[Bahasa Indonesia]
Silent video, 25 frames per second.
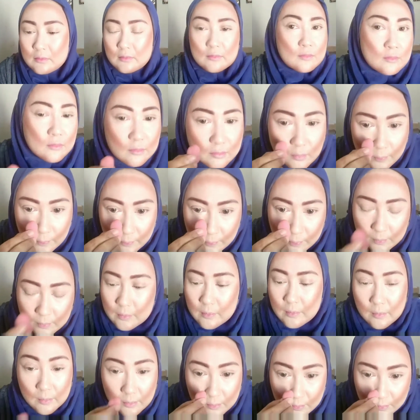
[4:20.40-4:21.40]
Lalu ini
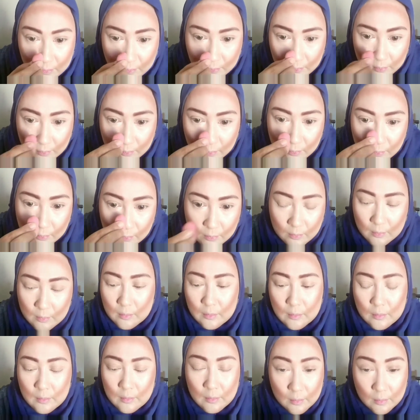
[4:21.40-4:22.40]
aku shading